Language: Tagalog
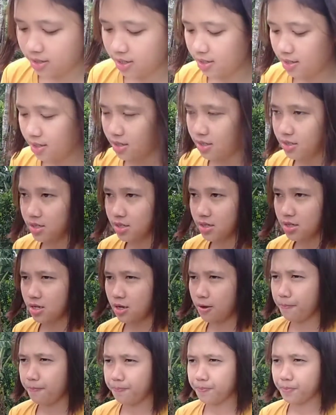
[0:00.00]
is
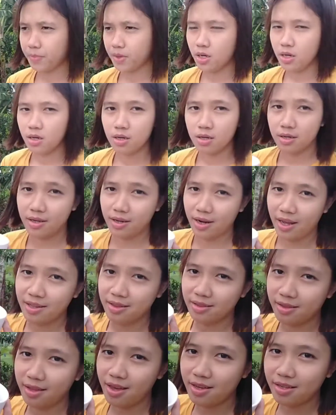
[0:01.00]

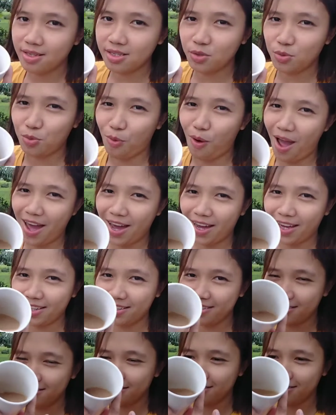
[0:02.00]
Great Taste
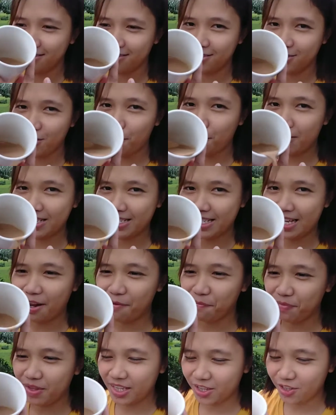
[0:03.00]
White. Sobrang
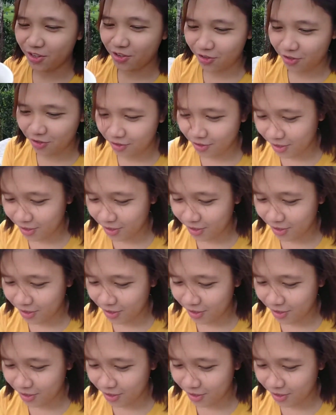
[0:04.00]
sarap nito.